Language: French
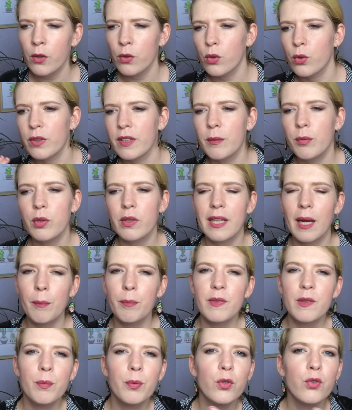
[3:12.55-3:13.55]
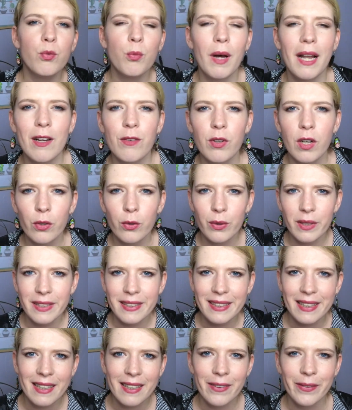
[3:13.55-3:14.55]
Donc au début, on a un petit peu du mal à voir le
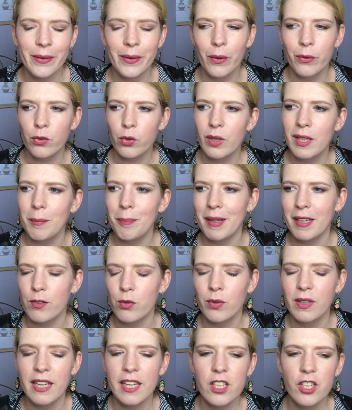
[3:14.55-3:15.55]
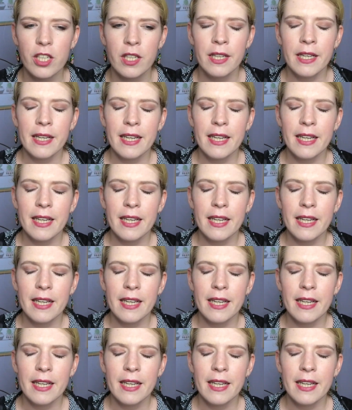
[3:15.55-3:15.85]
lien euh, entre les personnages